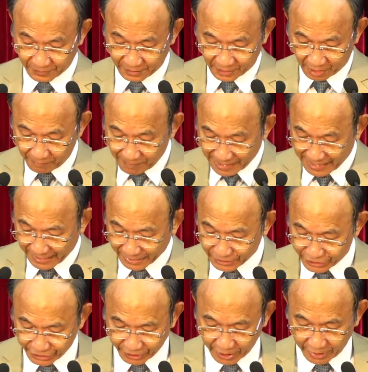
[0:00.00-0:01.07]
Ông bà, anh
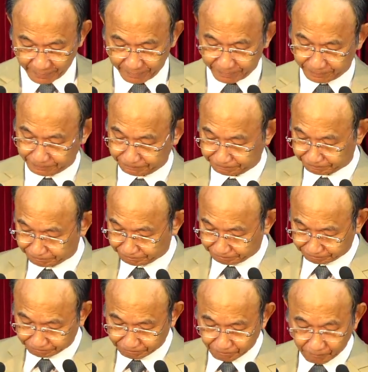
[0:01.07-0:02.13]
chị em,
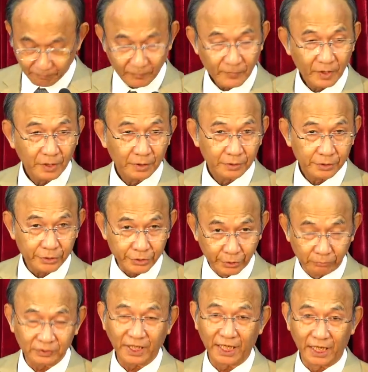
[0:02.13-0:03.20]

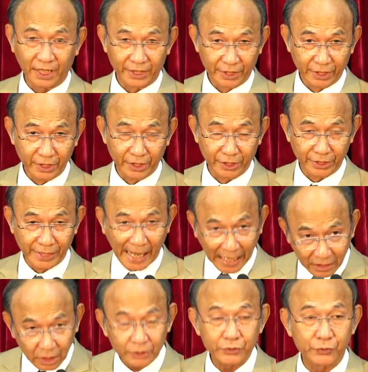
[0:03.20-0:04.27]
chúng ta là những người đã
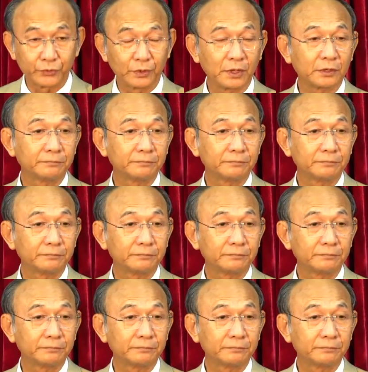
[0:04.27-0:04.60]
có Chúa.